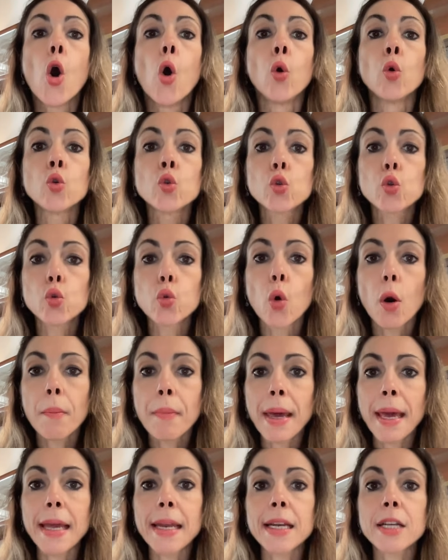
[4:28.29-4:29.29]
un suo
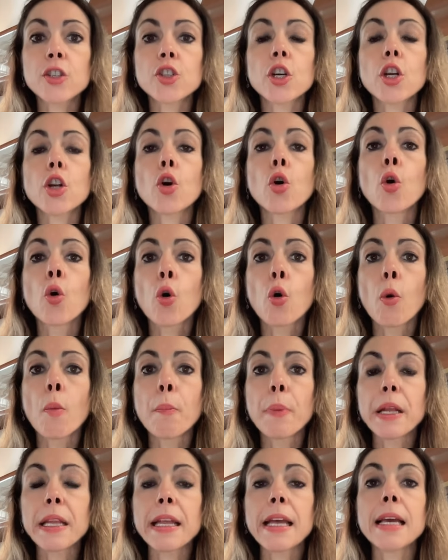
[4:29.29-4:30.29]
manager con
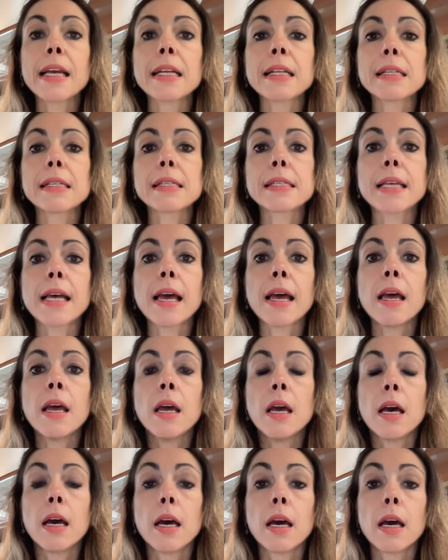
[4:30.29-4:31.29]
competenze
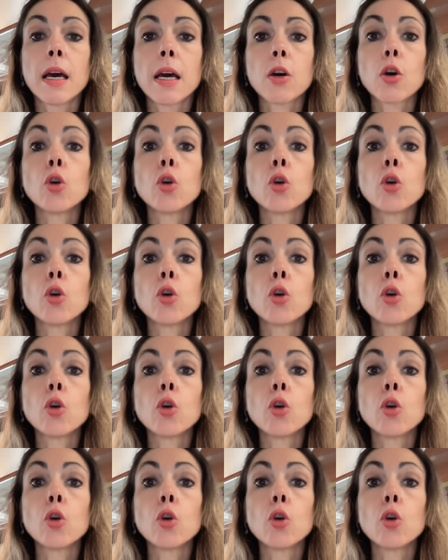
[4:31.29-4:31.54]
eh,